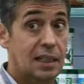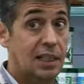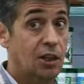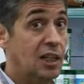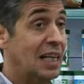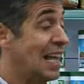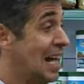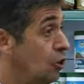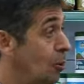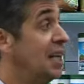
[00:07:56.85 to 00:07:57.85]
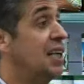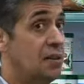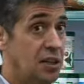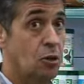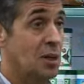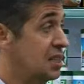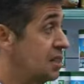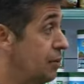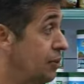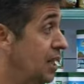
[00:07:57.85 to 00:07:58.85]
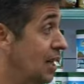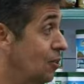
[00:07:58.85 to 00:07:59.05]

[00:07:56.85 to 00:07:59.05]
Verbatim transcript: creo que cada año va a ir creciendo más esta feria,